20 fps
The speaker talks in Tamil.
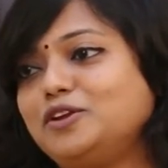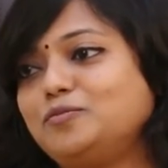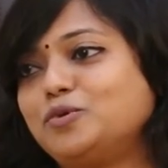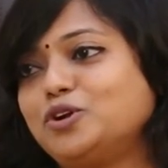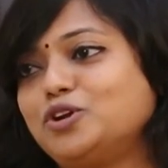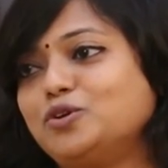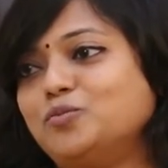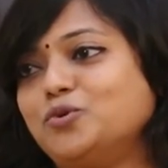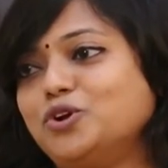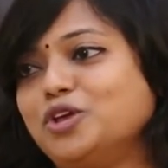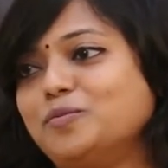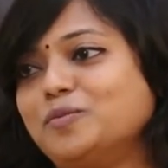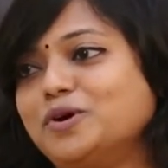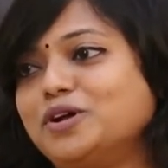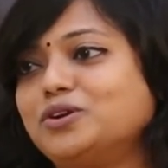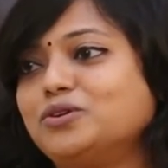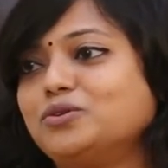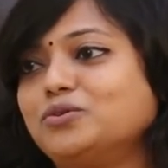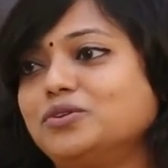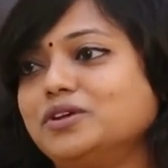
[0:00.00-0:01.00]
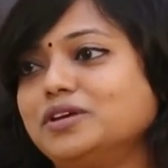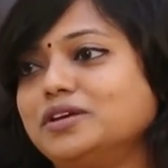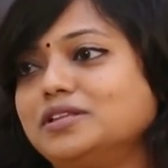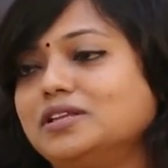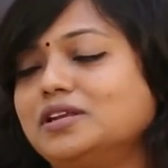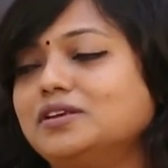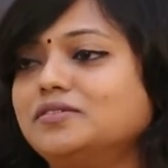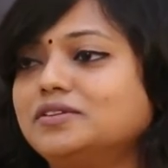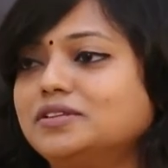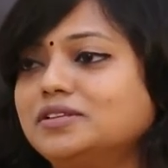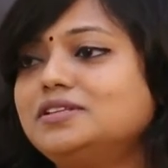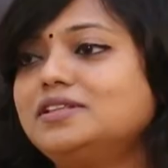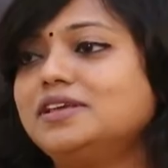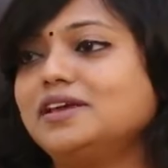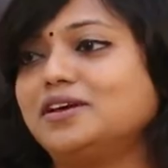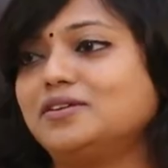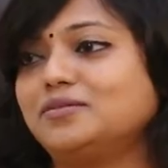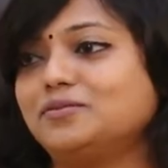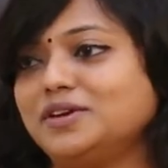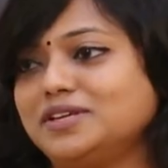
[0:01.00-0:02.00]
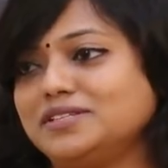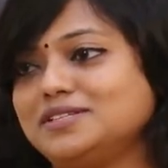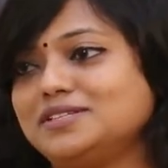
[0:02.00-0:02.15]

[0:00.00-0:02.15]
வெயிட் பண்ண முடியுமான்ற ஒரு இதில் வந்து தே ஆர்